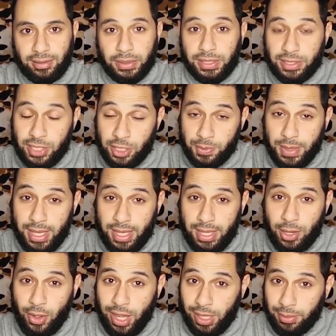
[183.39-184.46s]
ما تنساش بقى
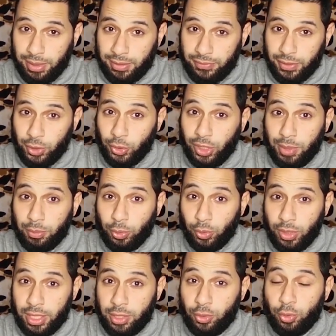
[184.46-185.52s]
لو عجبك الفيديو
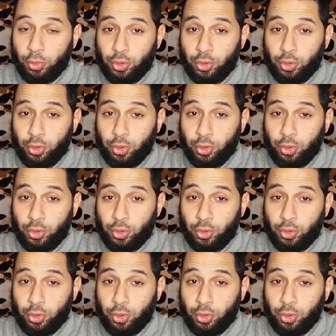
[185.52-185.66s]
تعمله لايك